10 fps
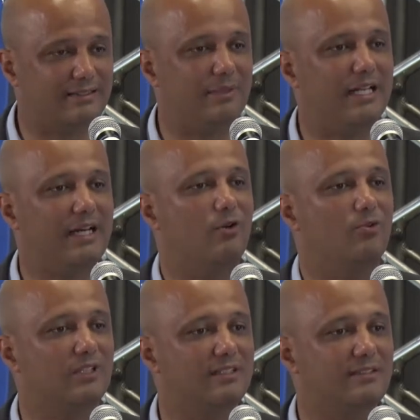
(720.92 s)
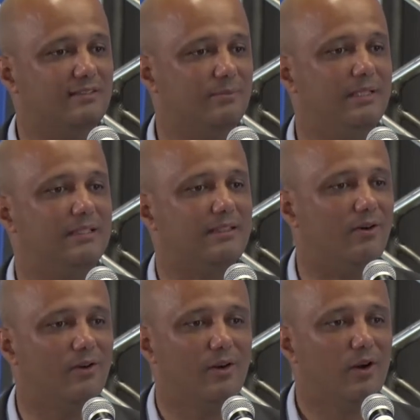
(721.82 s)
mineral quanto a licença
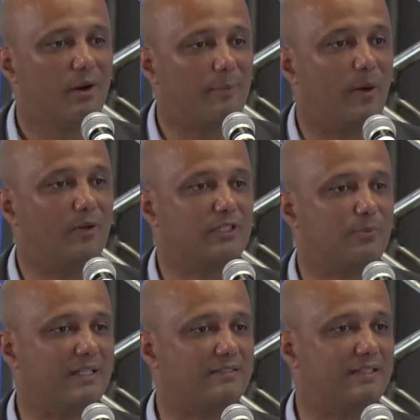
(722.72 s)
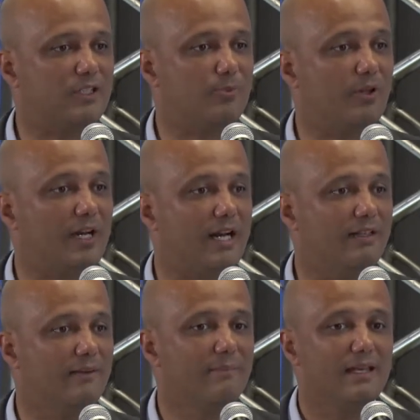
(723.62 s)
ambiental, prontas para ser
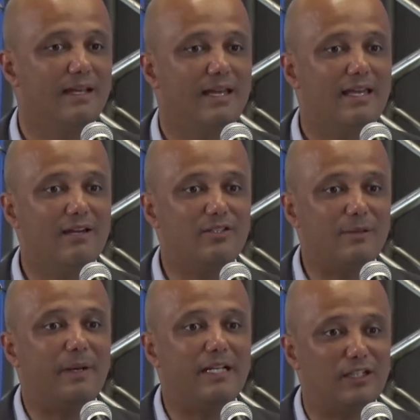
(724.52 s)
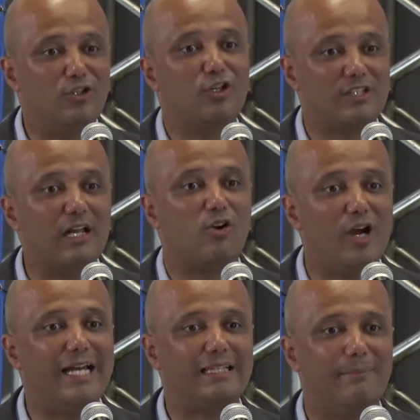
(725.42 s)
explorado. E os empreendedores lá
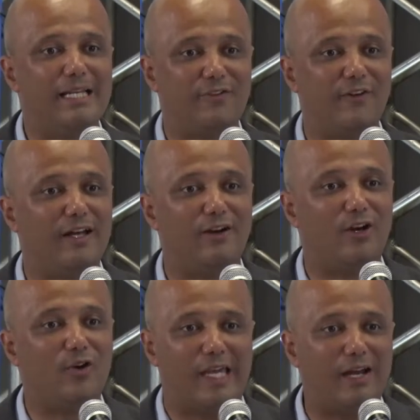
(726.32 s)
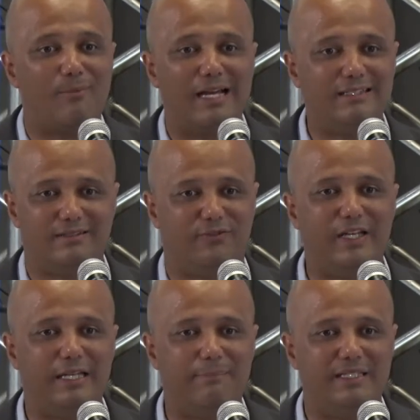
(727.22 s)
corretamente falaram: oh, não quero mais
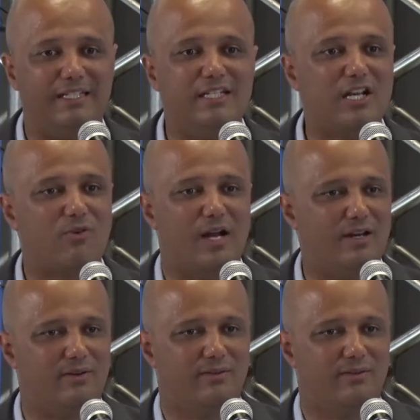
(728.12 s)
vender pedrinho de aquário.